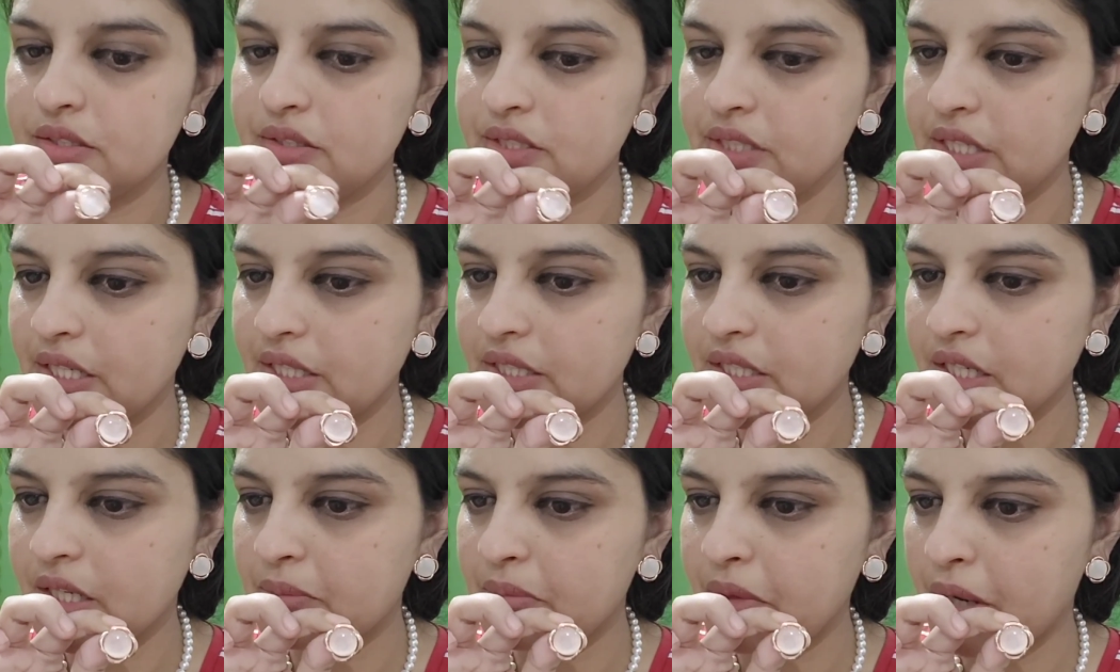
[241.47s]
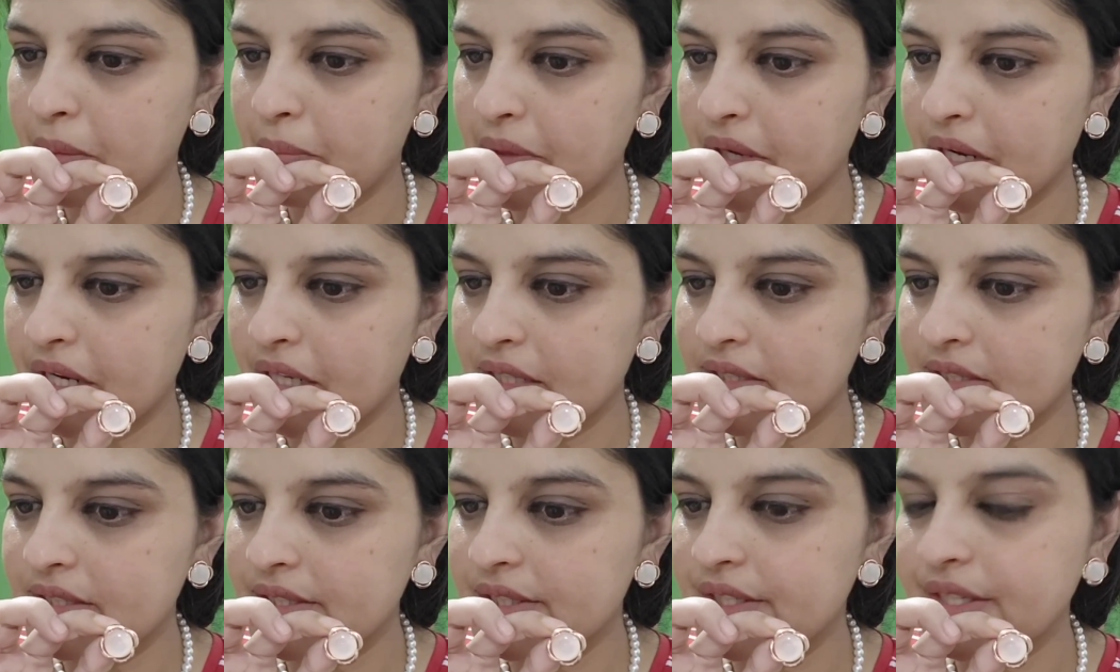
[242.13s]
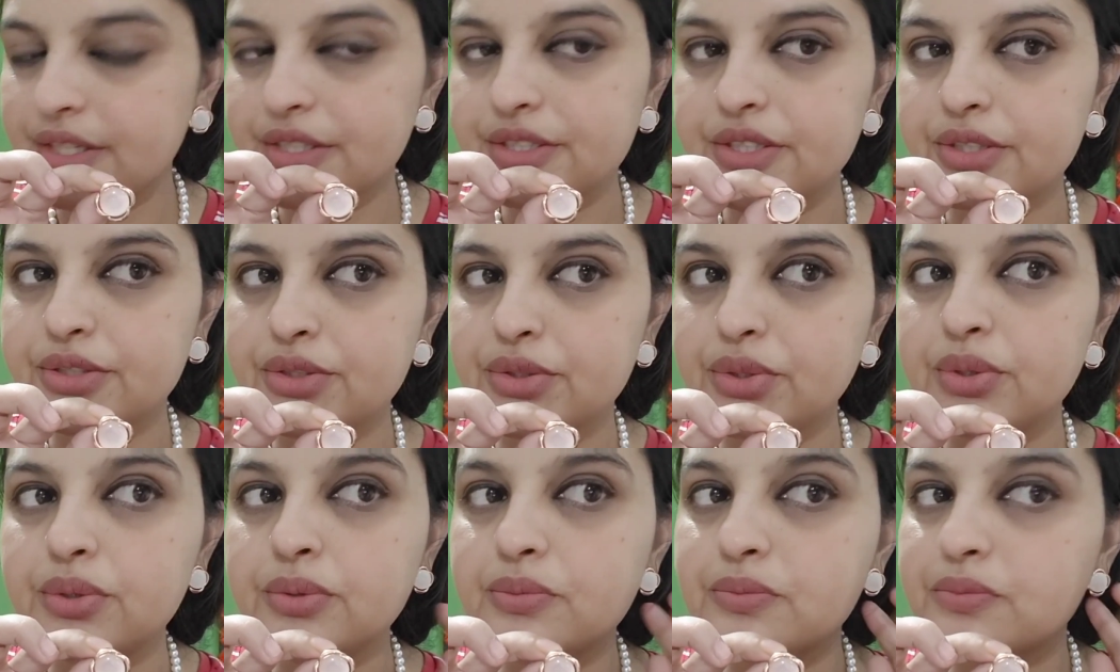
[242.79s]
ये शेप आप अलग से देख सकते
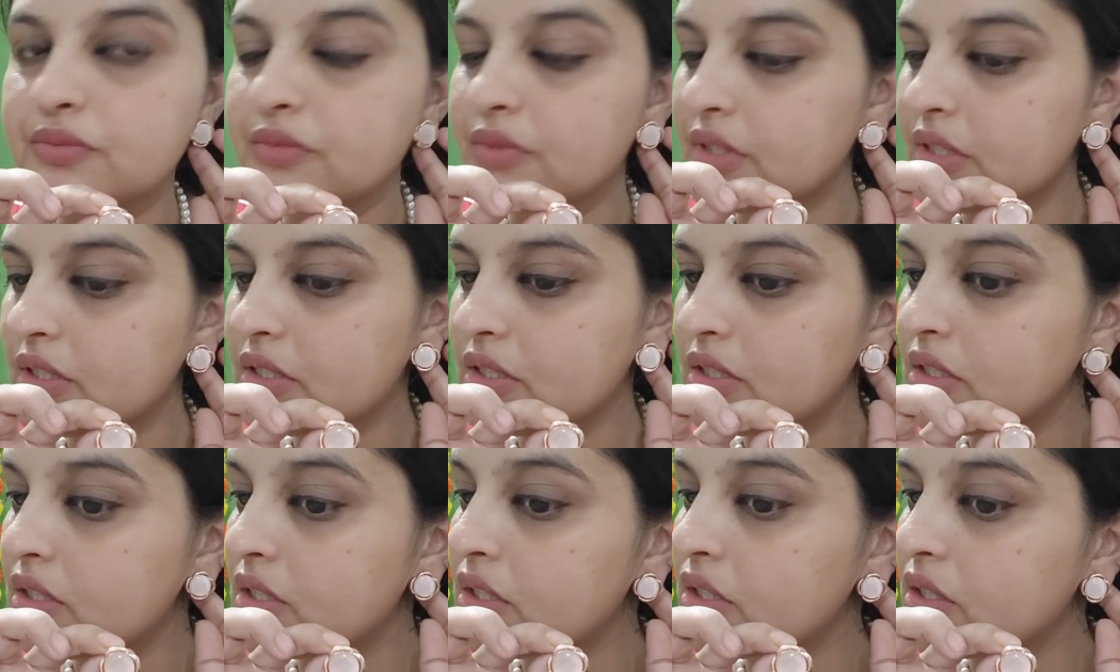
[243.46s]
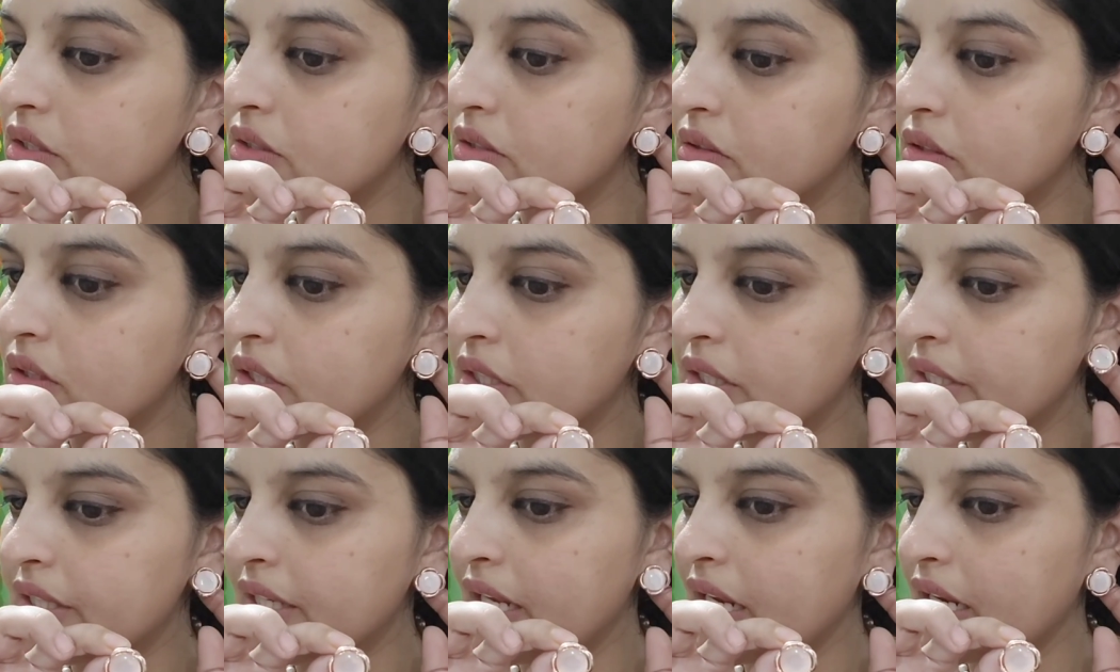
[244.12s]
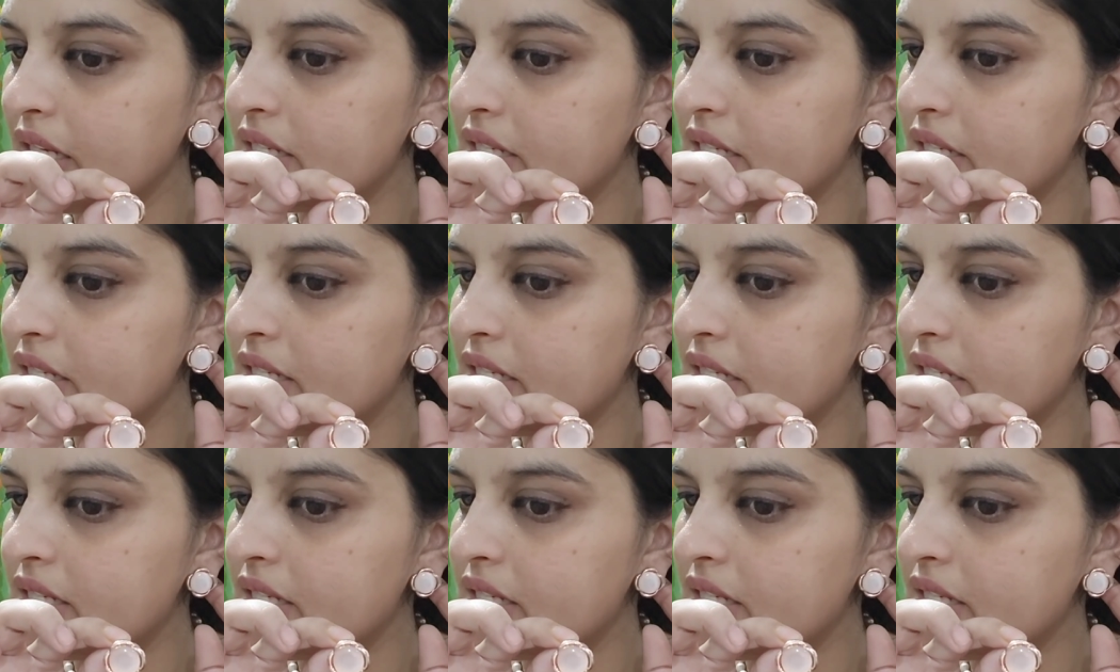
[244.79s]
हो ये